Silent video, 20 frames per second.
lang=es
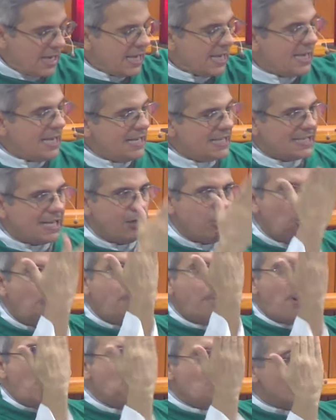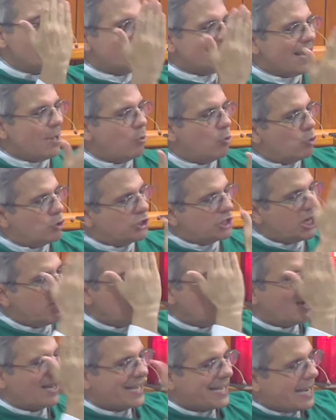Y si yo pongo este
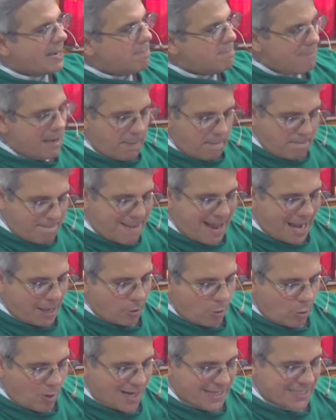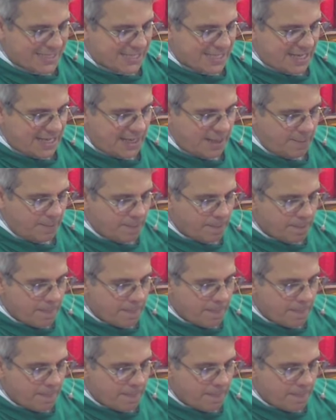cuchillo aquí en mi mano así,